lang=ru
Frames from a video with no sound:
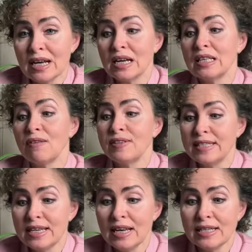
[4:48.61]
когда
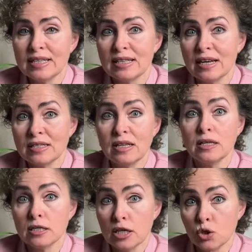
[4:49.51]
все листья на
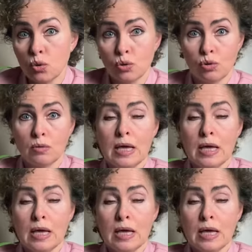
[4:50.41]
растения засохнут.